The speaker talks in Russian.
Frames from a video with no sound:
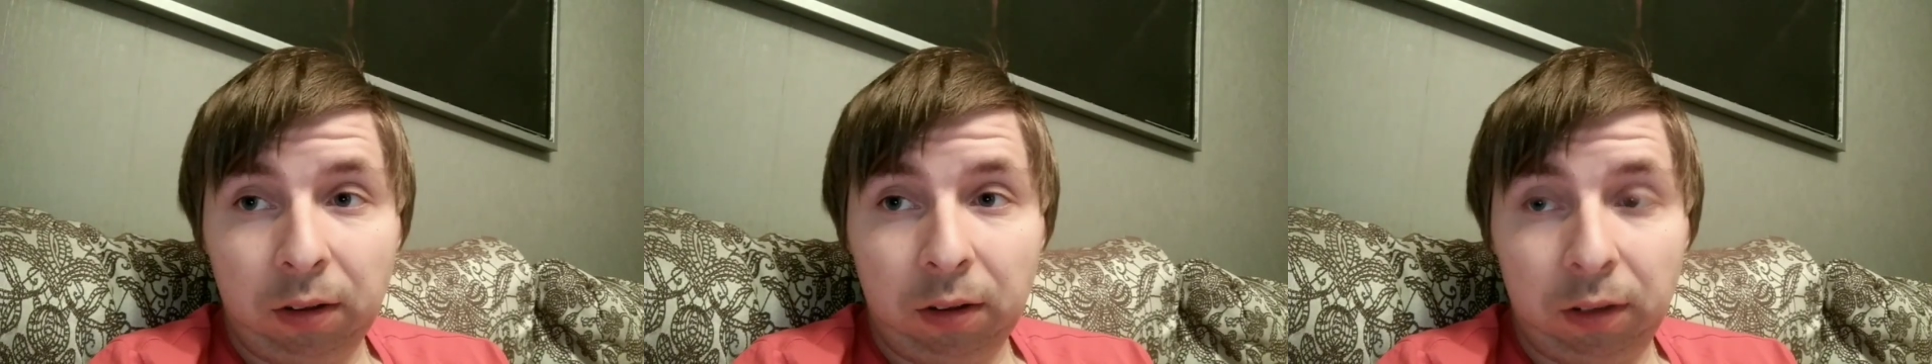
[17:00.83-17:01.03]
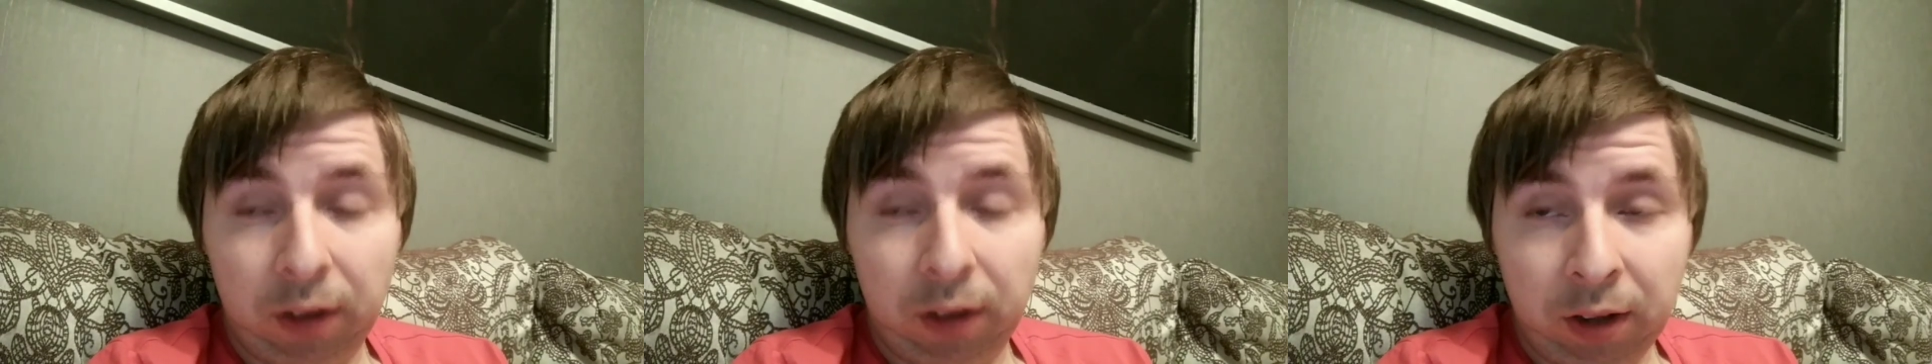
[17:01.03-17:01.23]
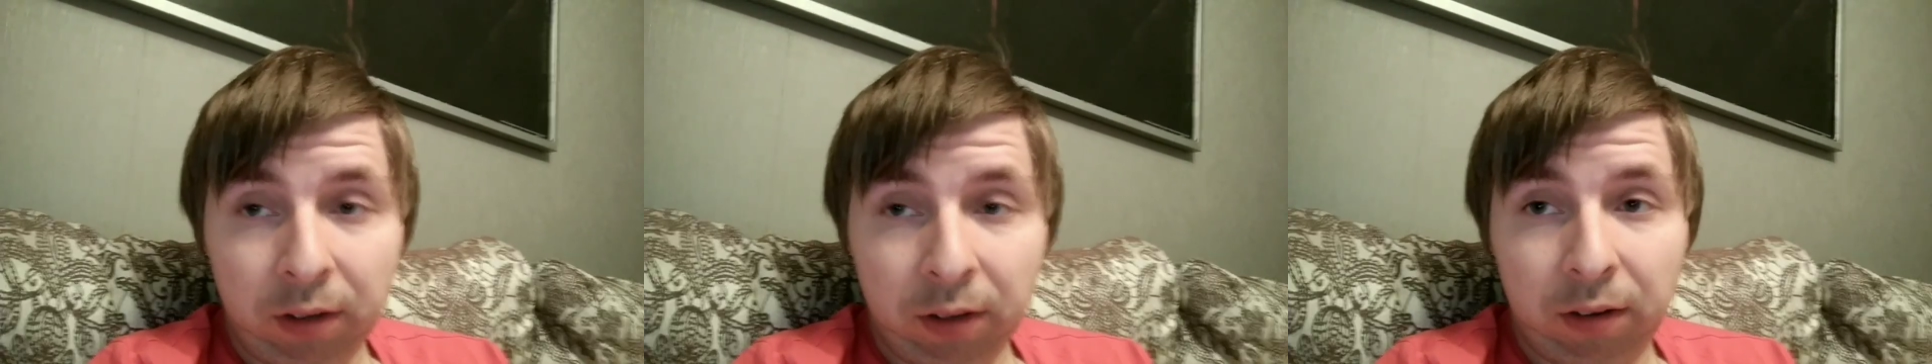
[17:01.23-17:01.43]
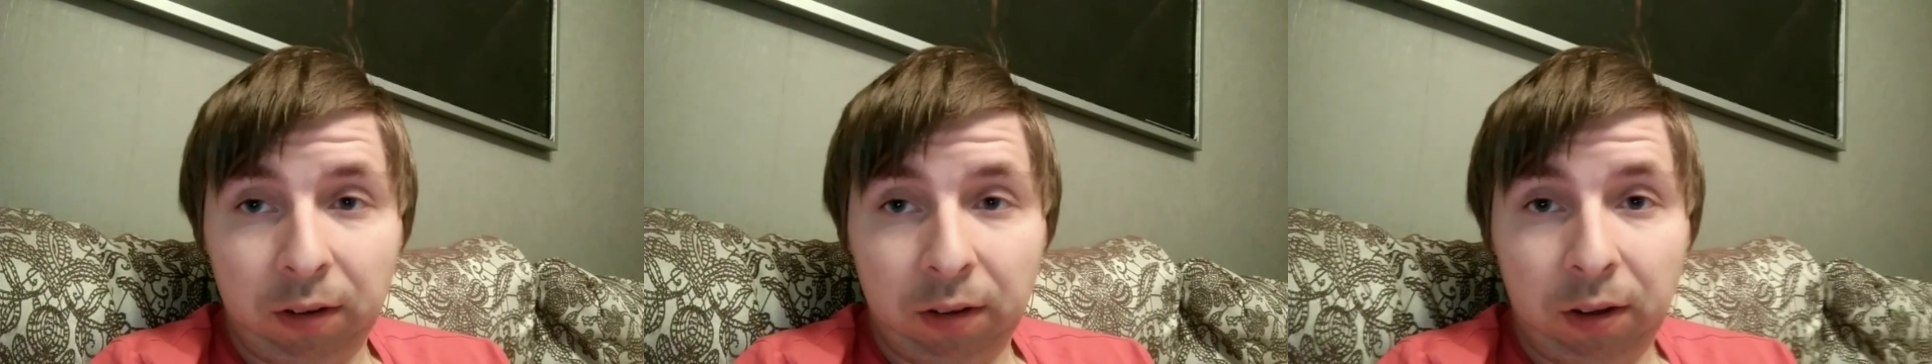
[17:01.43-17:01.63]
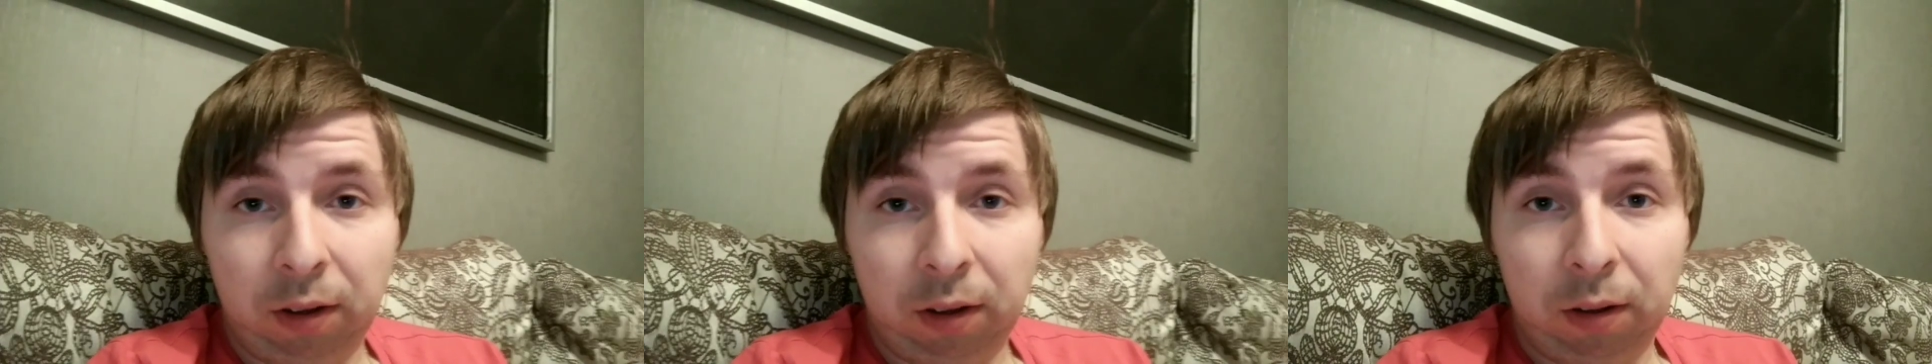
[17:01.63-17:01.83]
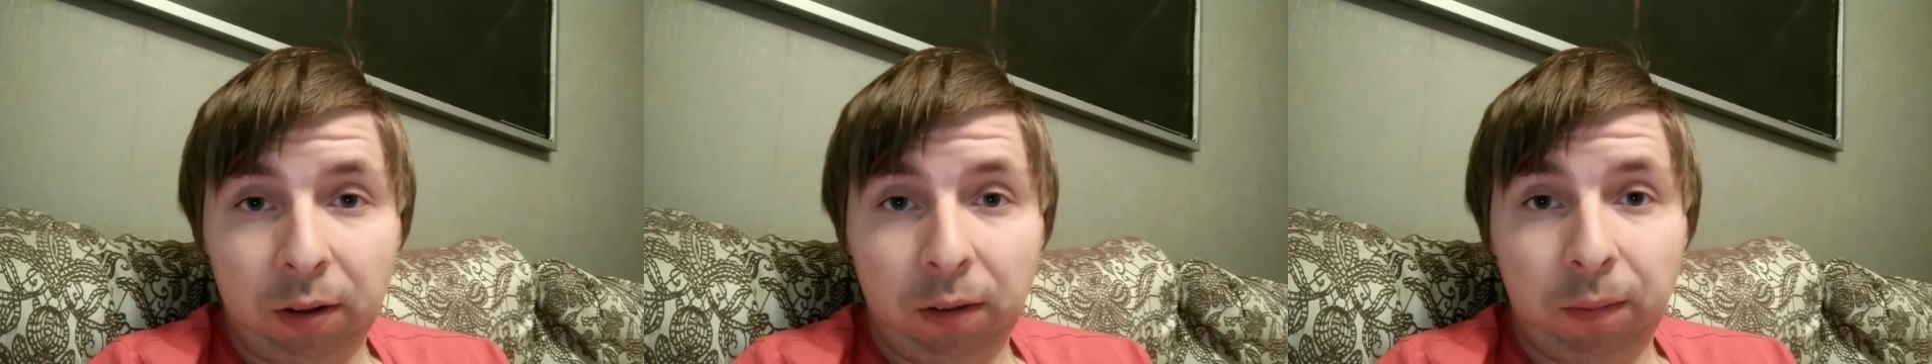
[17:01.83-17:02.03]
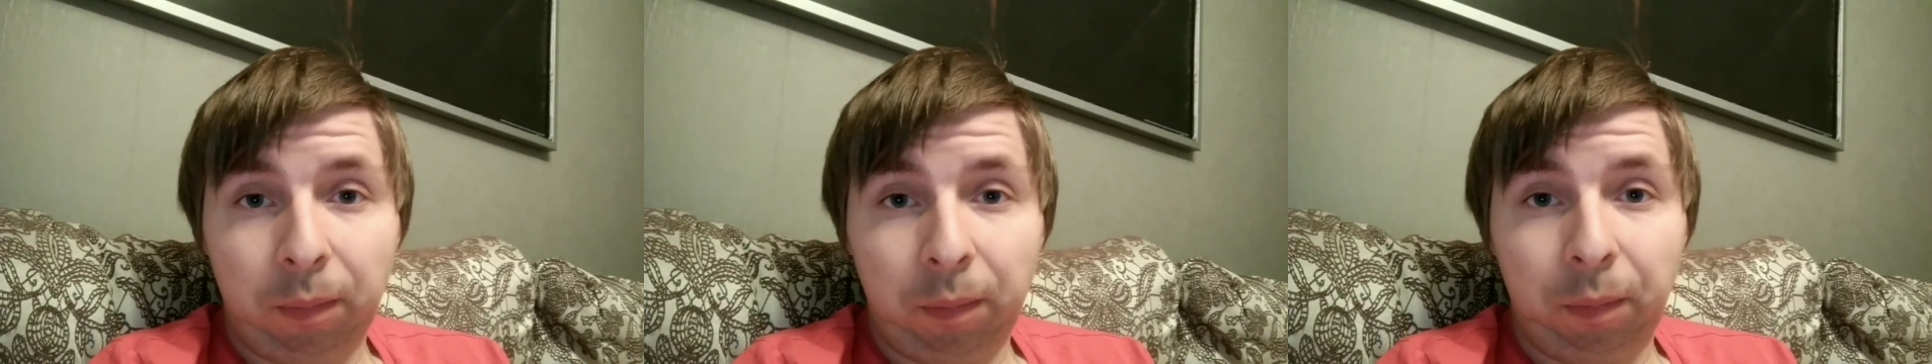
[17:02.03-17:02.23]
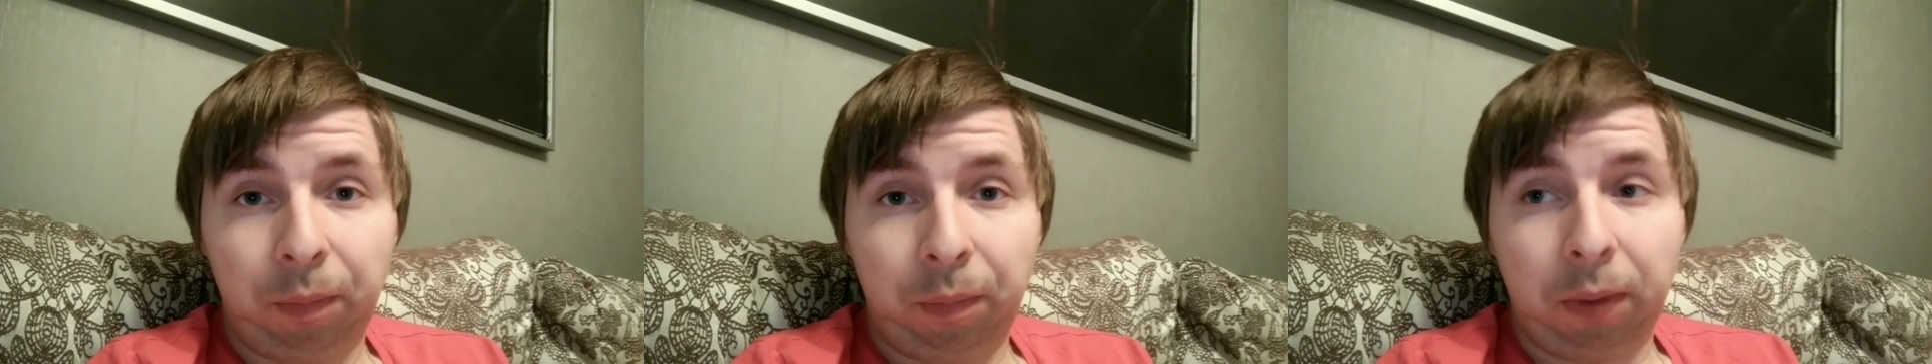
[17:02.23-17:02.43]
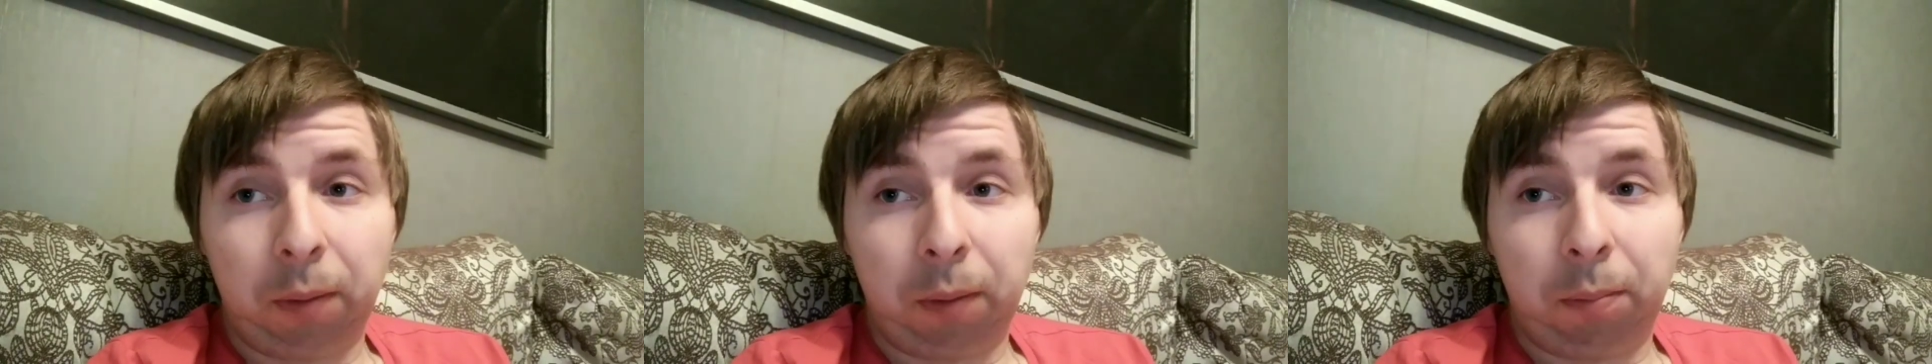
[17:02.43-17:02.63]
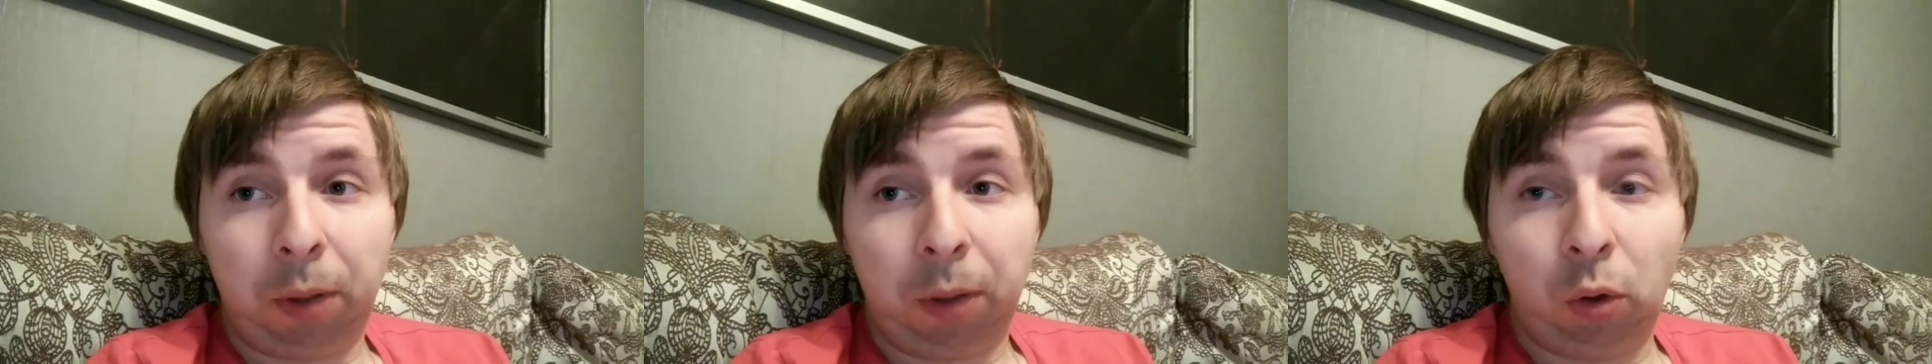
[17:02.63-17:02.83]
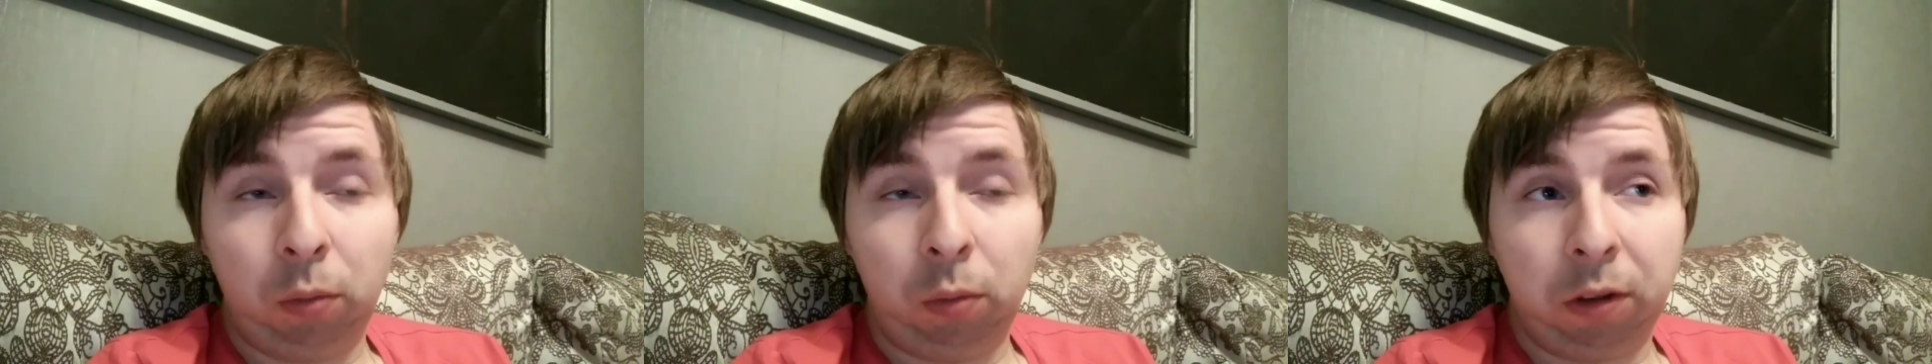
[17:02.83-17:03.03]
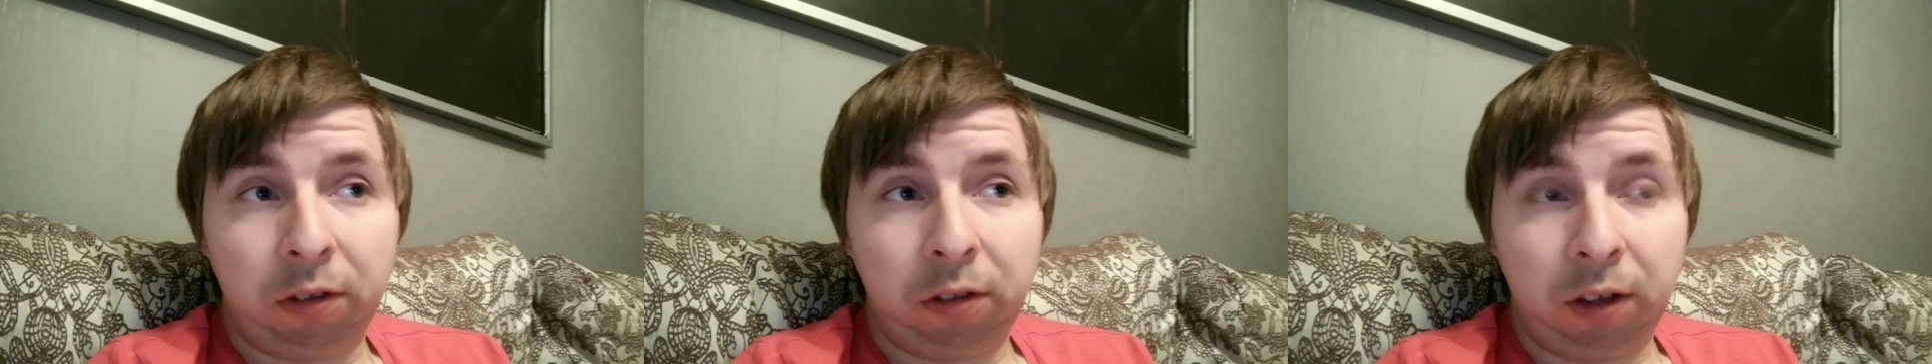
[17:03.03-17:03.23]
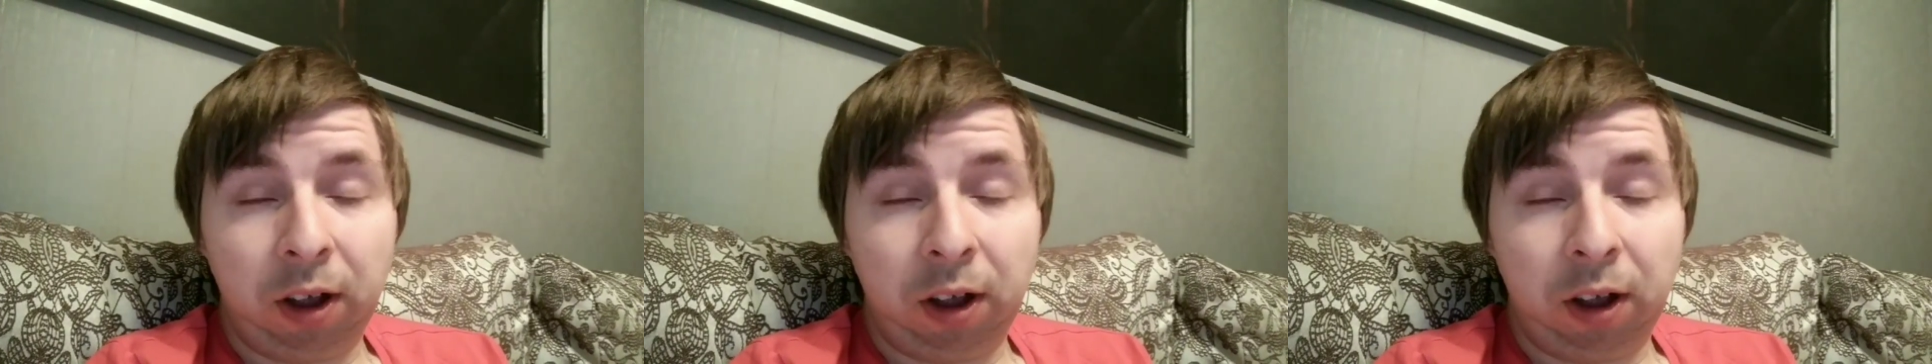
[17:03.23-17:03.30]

да, подумайте,